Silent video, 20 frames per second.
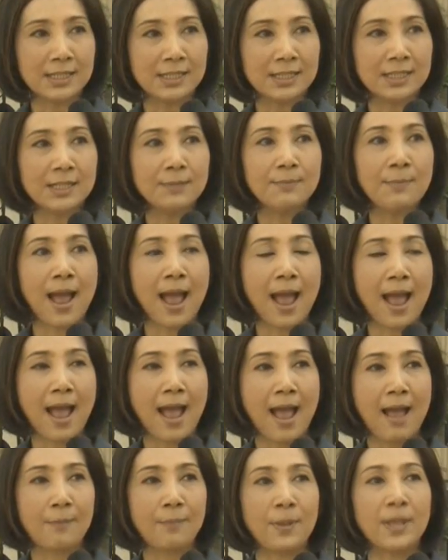อขึ้นมา
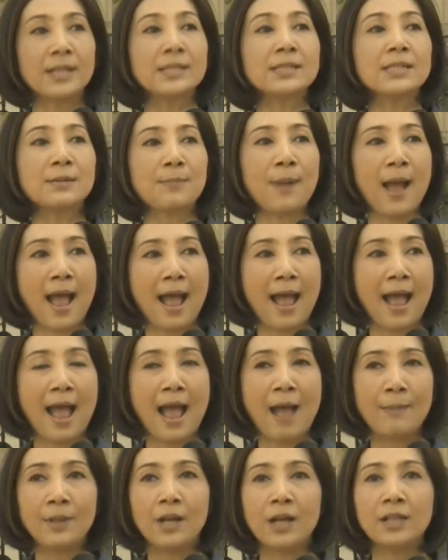เป็นหนังสือภา
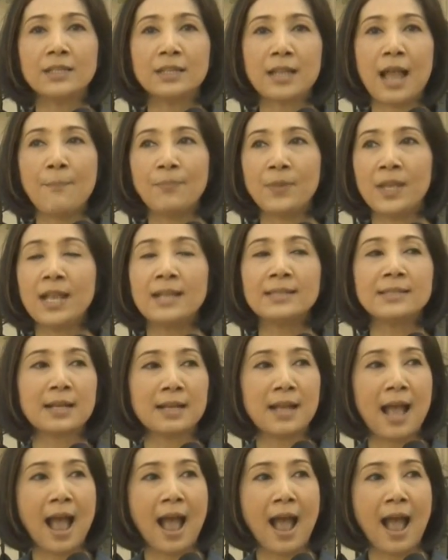พ แล้วก็จะทำนิทรรศ
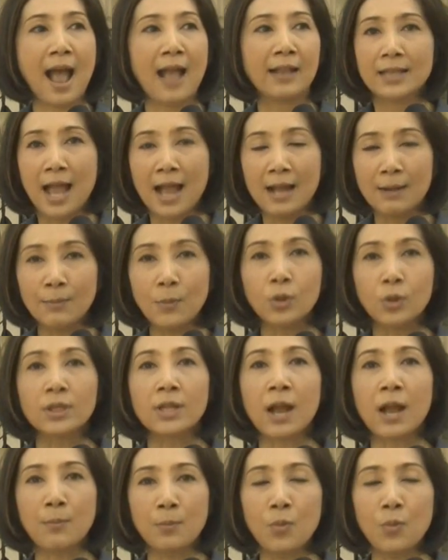การทั้งหมด
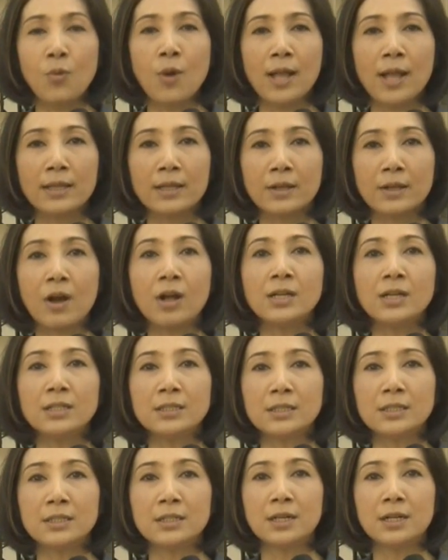ทั้งมวลก็คื
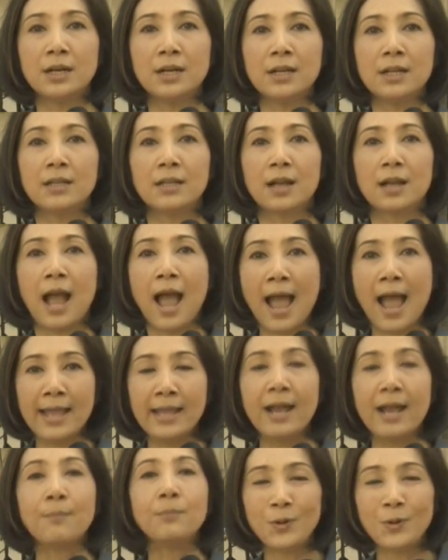อให้
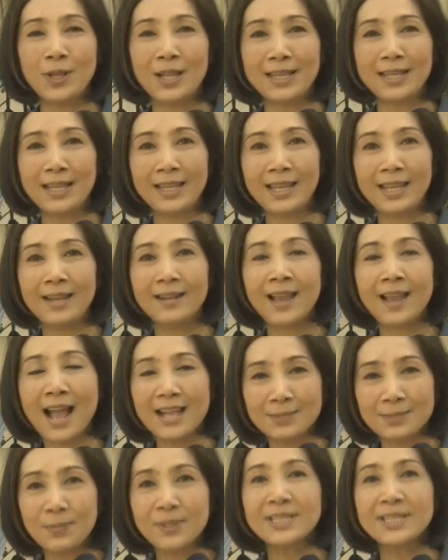กับมูลนิธิรา
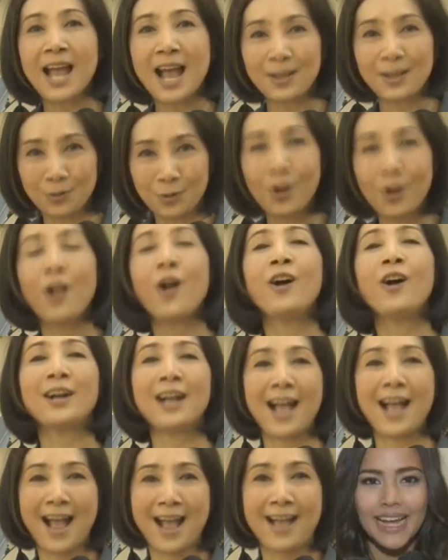ชประชานุเคราะห์
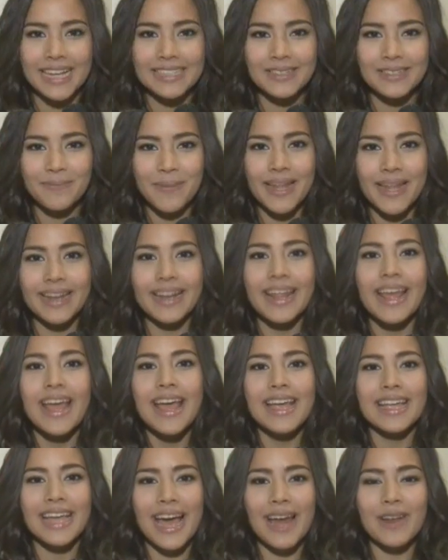ค่ะค่ะจะเป็น
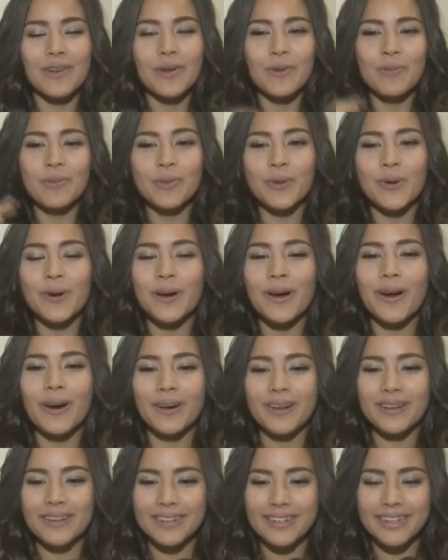การรวมตัวข
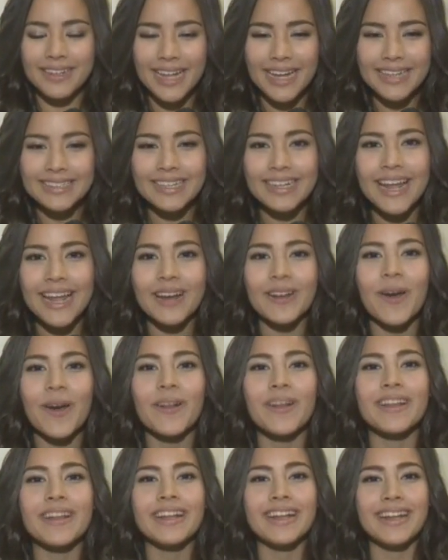องนักแสดงคาร
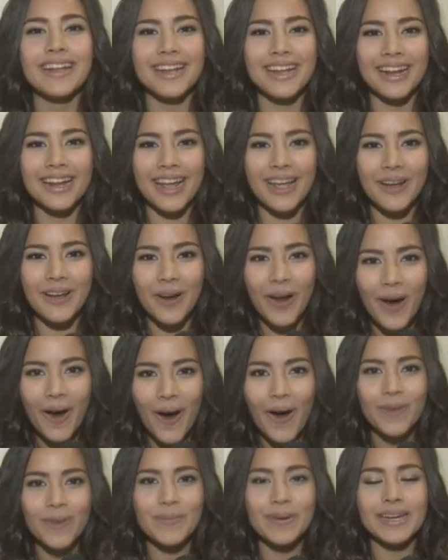ณีนี้นี้ใครครอ
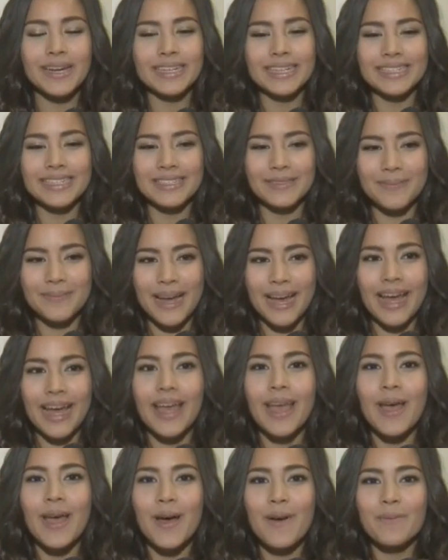ง เพื่อที่จะมา
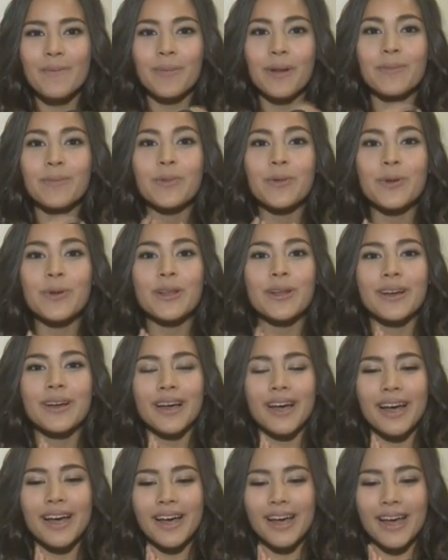ประมูลแล้ว
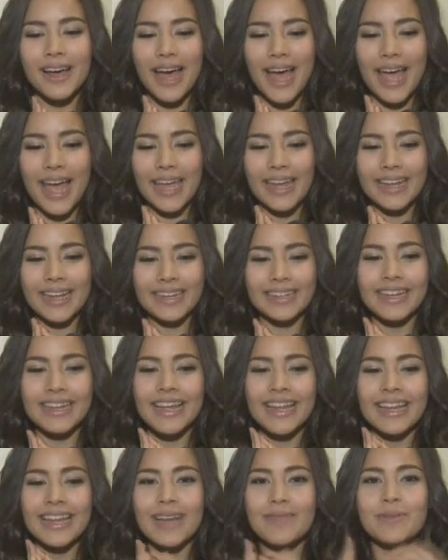ก็ให้
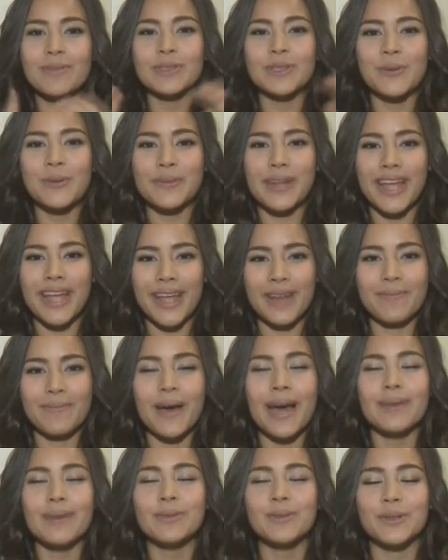ท่านผู้ชมได้เห็น
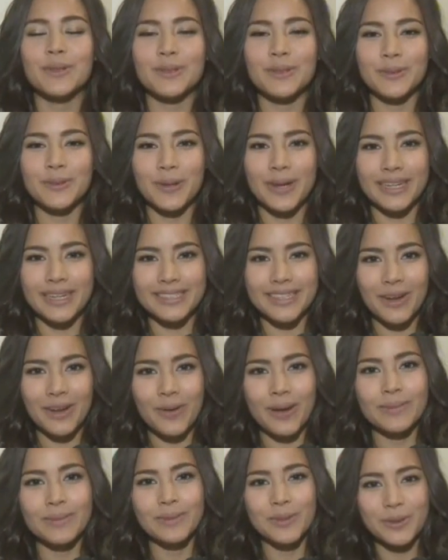ภาพสวยๆจากค
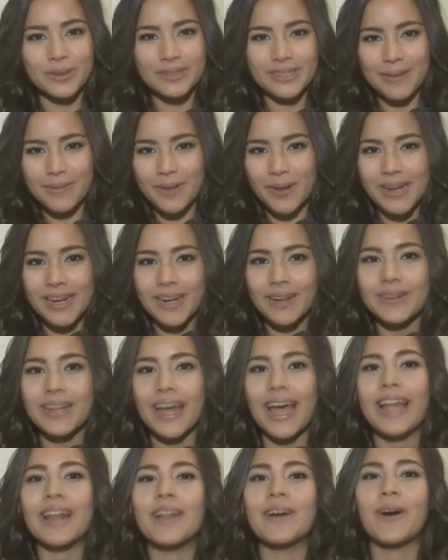วามทรงจำตอนที่เรา
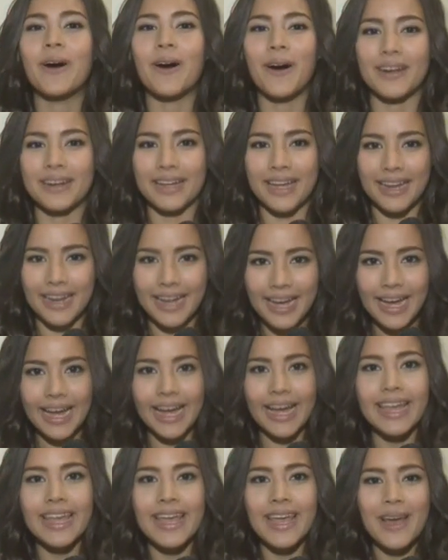ถ่ายละครกันนะคะ
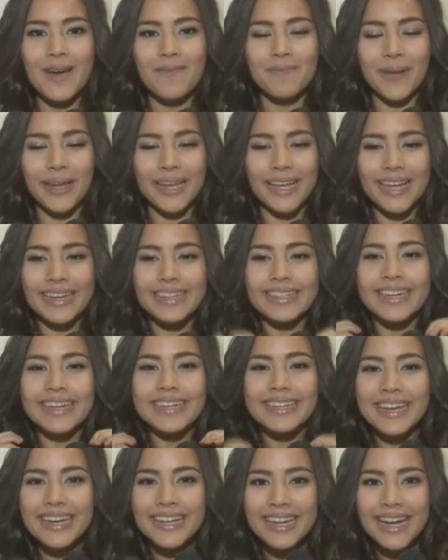ไปกัน
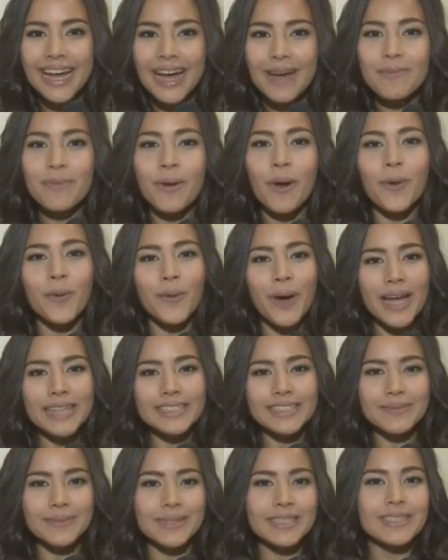เยอะๆนะคะเพราะว่า
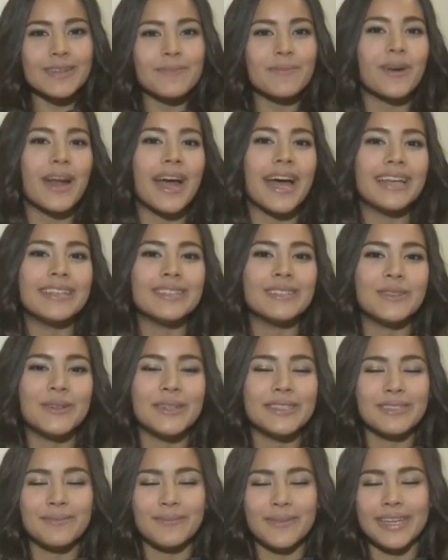จะมีเซอร์ไพรส์ด้วย
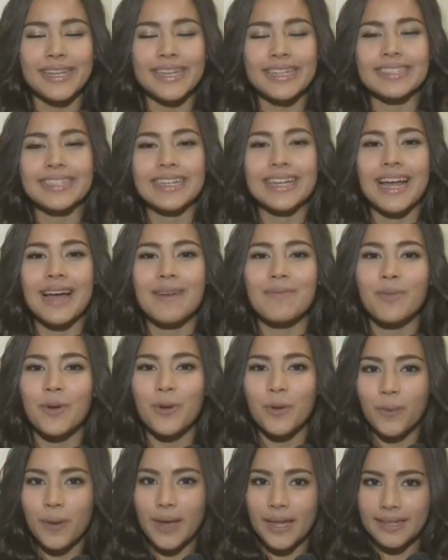จะมีกิจกรรมบ
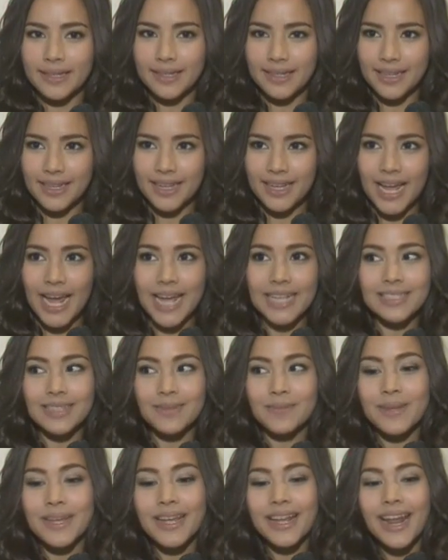นเวที อาจจะ
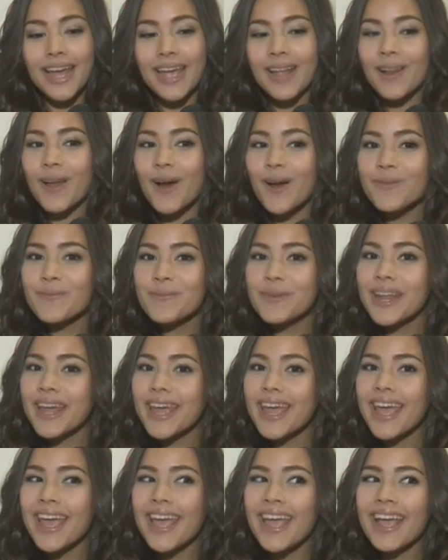มีใครร้องเพล
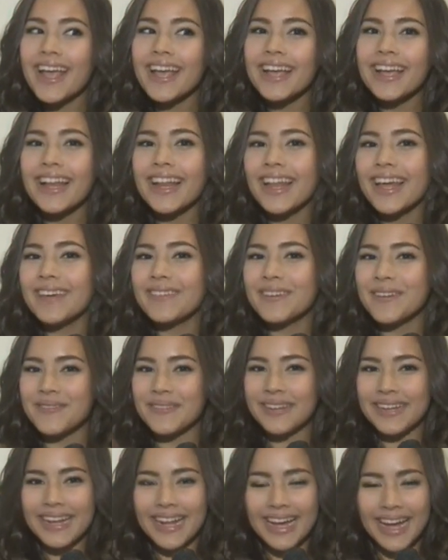งอะไรแบบ
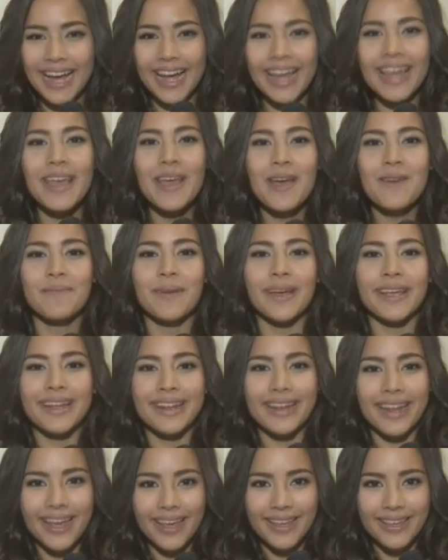นี้นะคะ ไปกัน
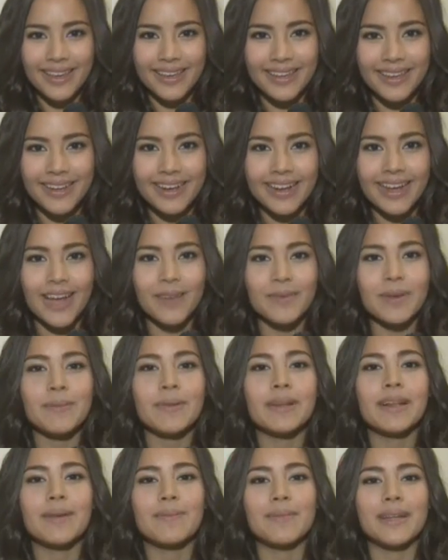ให้เยอะๆนะคะ ไปเป็
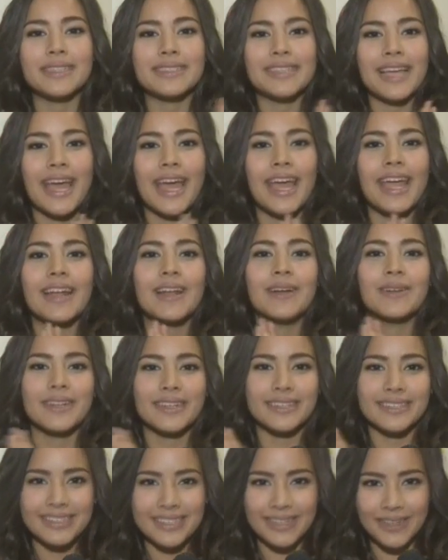นกำลังใจให้เรา
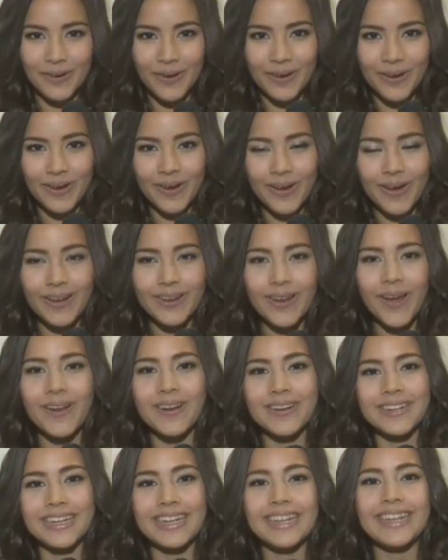ทั้ง 4 คนแล้วก็ทาร
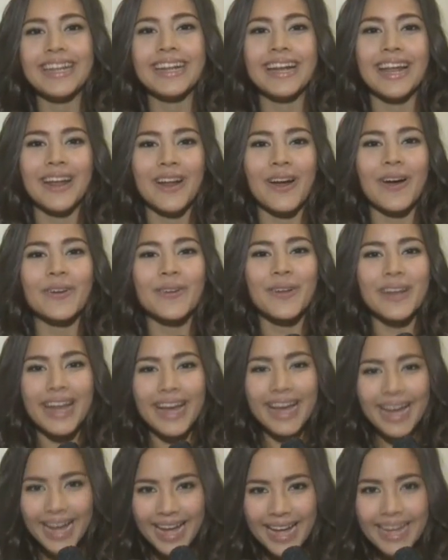ณีนี้นี้ใครครองด้วยนะ
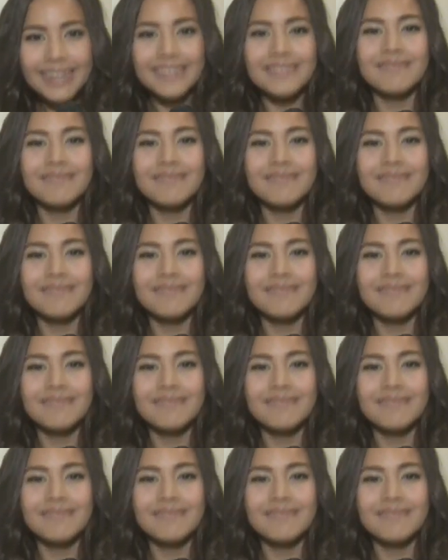คะ